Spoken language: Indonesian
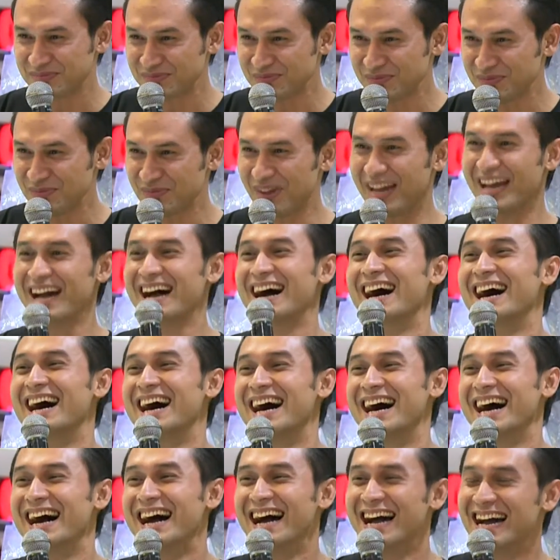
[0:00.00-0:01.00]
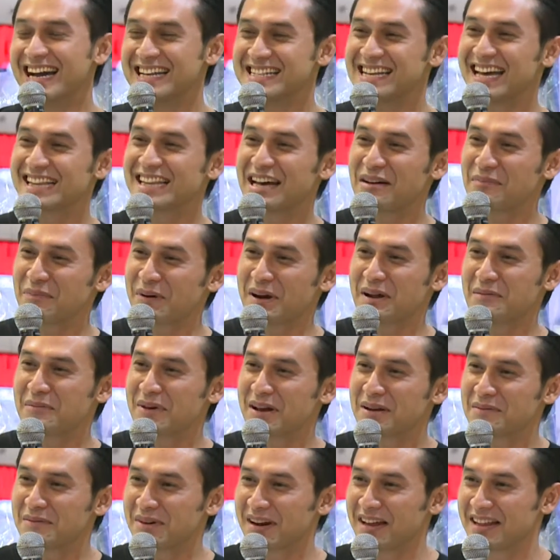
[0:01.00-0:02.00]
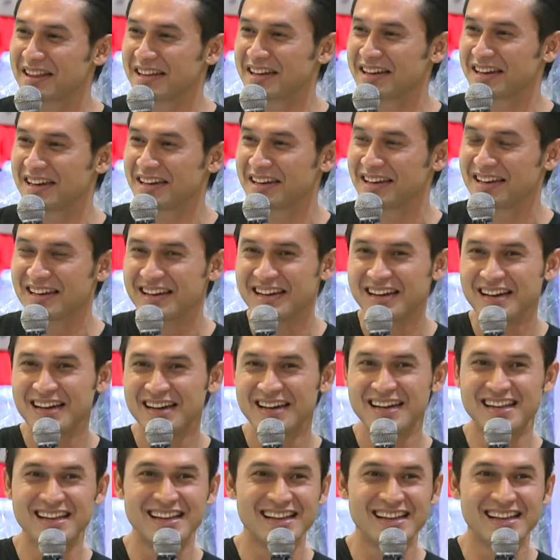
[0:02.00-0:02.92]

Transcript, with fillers: juga menjadi teman yang siap hadir dalam berbagai suasana